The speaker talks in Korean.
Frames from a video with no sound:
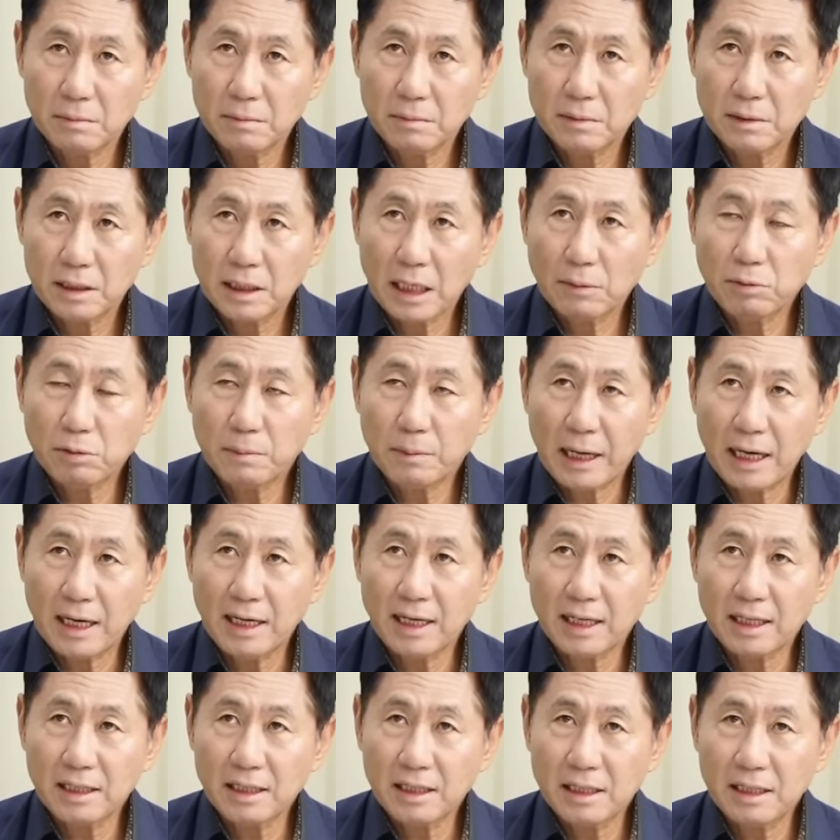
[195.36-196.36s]
내부
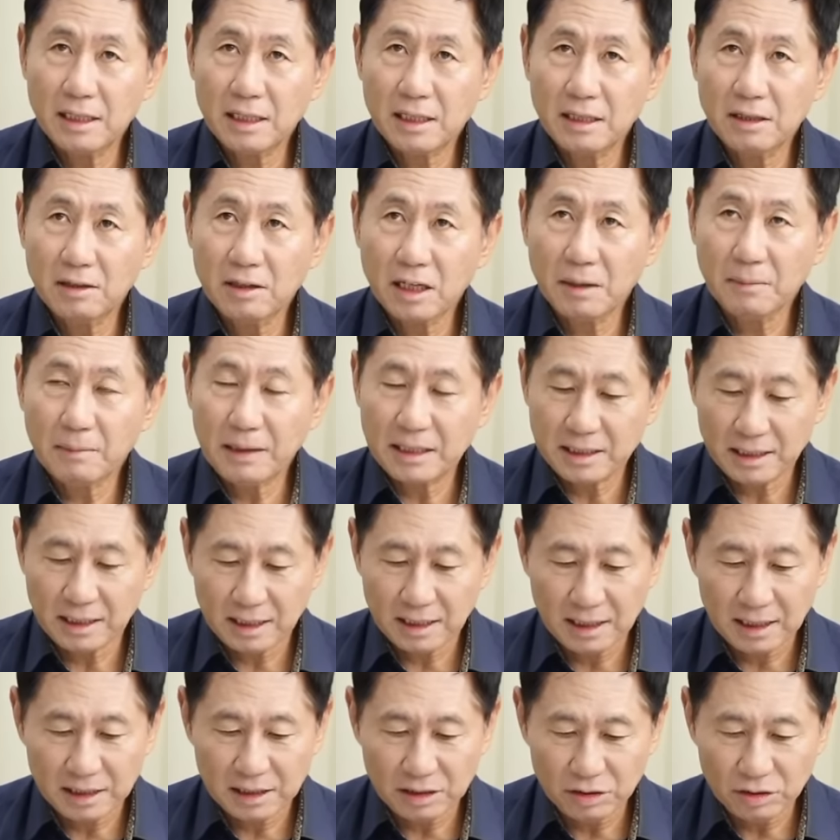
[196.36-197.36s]
반란을 일으킨 거나
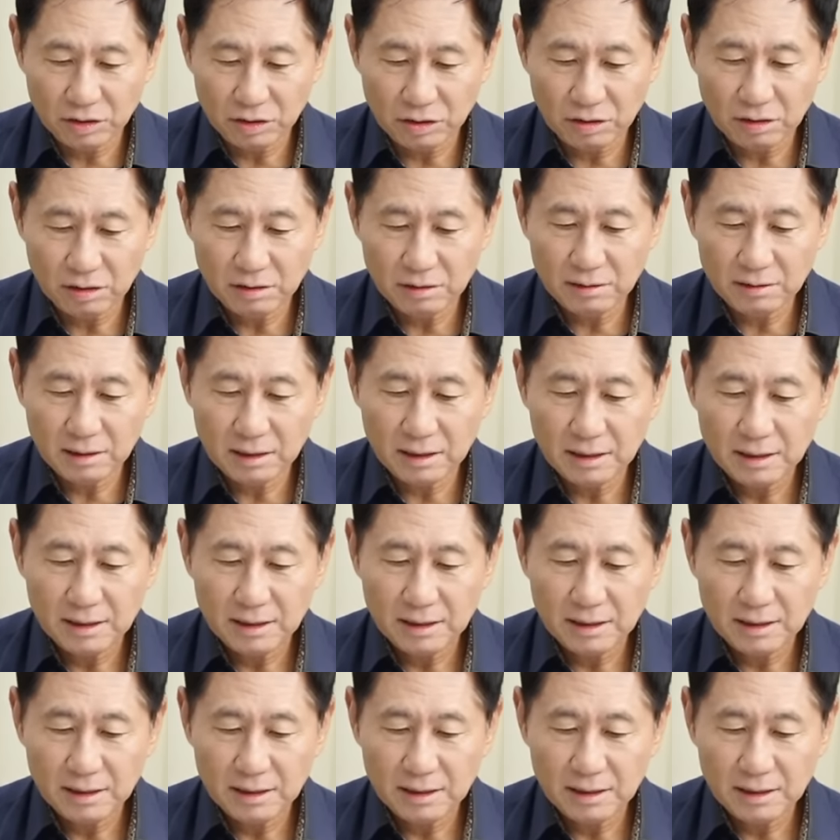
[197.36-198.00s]
마찬가지죠.